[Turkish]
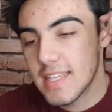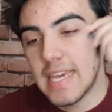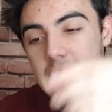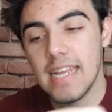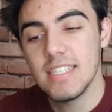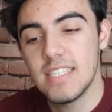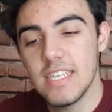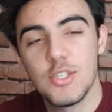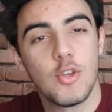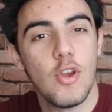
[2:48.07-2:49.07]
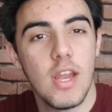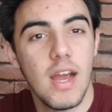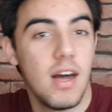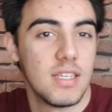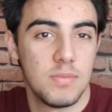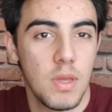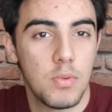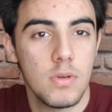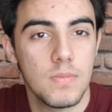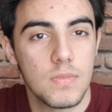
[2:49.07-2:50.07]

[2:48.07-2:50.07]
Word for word: gelen ses şöyle ağzımı yapıyorum.